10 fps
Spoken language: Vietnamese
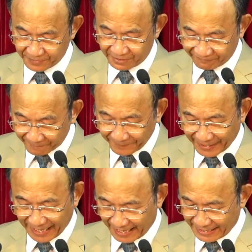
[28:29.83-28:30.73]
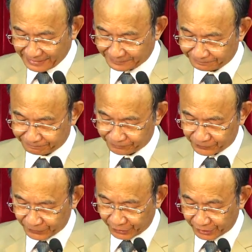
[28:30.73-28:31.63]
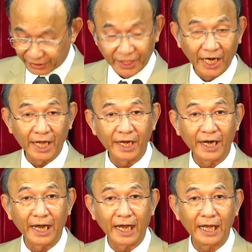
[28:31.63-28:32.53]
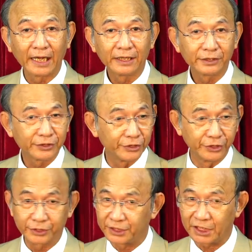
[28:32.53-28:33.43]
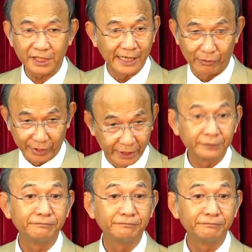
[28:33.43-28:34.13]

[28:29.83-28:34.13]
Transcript: Vấp ngã thường gây ra thương tích đau đớn.